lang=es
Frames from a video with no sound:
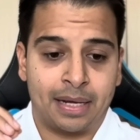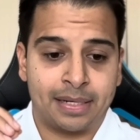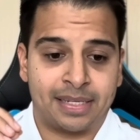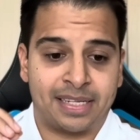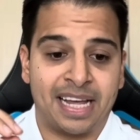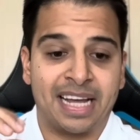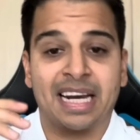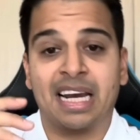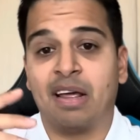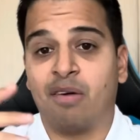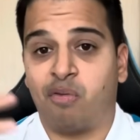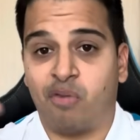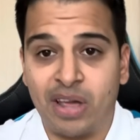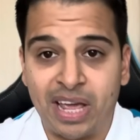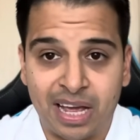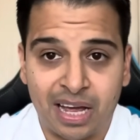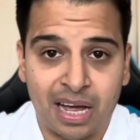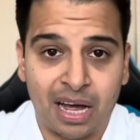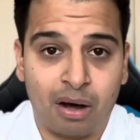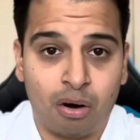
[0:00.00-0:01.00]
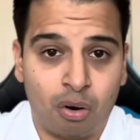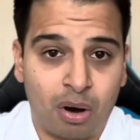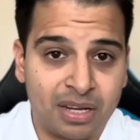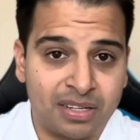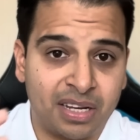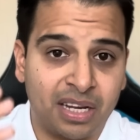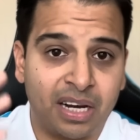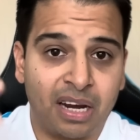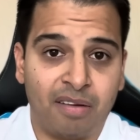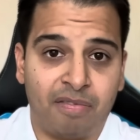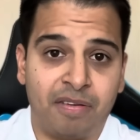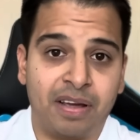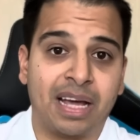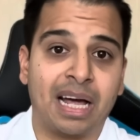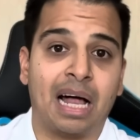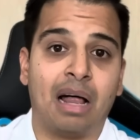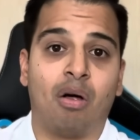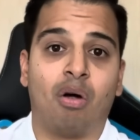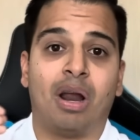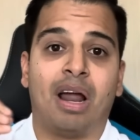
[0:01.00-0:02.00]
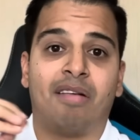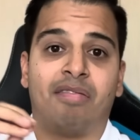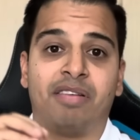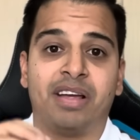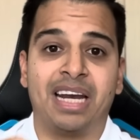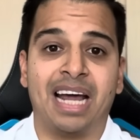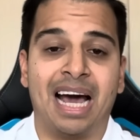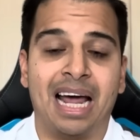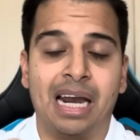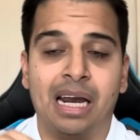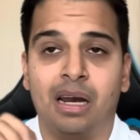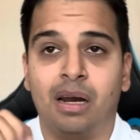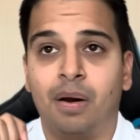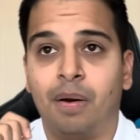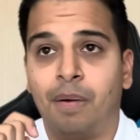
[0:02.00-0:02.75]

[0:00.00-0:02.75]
significa o ha significado la final